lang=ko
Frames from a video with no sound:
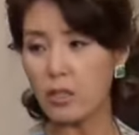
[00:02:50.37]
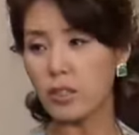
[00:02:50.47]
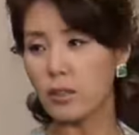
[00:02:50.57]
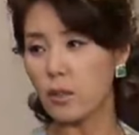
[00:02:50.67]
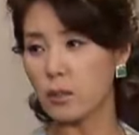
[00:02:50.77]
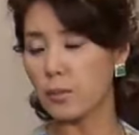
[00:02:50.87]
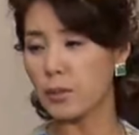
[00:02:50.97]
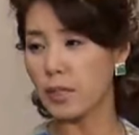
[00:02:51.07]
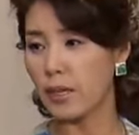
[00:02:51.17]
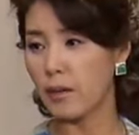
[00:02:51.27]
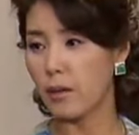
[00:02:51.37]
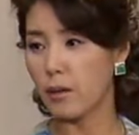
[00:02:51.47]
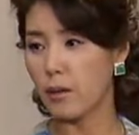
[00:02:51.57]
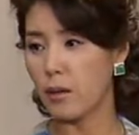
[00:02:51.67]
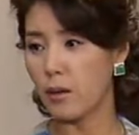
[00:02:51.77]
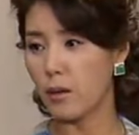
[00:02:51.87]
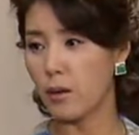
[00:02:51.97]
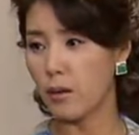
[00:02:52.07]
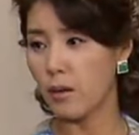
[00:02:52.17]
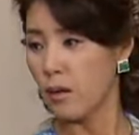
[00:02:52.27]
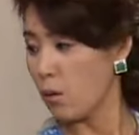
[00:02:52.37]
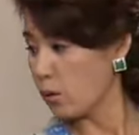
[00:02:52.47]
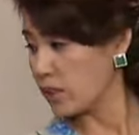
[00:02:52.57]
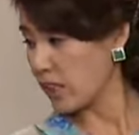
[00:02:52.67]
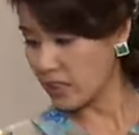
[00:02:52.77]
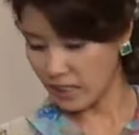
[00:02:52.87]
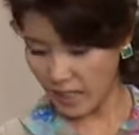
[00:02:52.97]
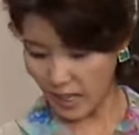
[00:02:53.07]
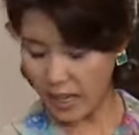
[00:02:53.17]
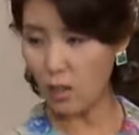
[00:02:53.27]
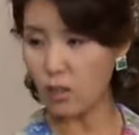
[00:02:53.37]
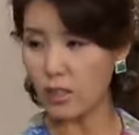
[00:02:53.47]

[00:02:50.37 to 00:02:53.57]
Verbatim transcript: 옷 널려져 있는 것 좀 보세요 옷장에서 다